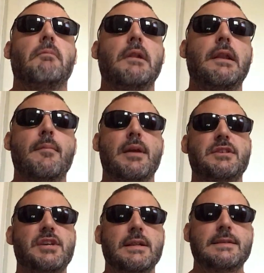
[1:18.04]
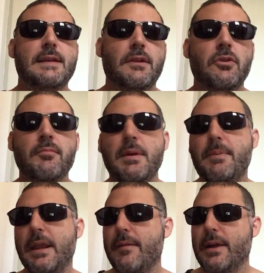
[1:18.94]
L'emergenza non mi
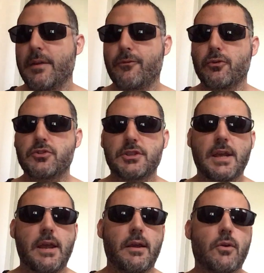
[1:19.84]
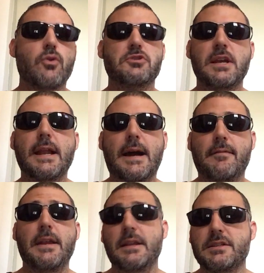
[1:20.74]
pareva che fosse così
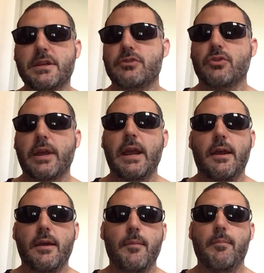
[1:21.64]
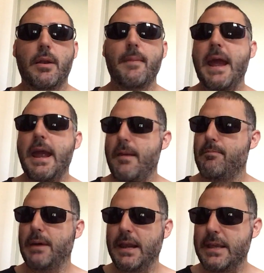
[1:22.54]
grave, nel senso che eh, per me è
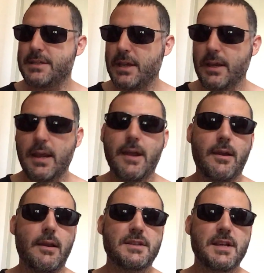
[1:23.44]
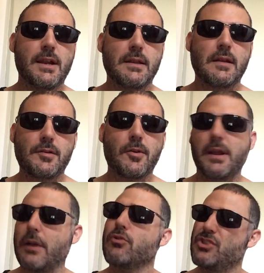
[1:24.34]
palese che la sigaretta
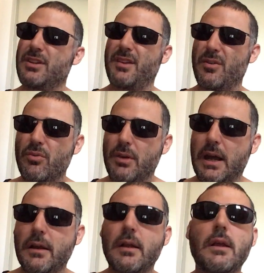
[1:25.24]
elettronica non c'entri nulla.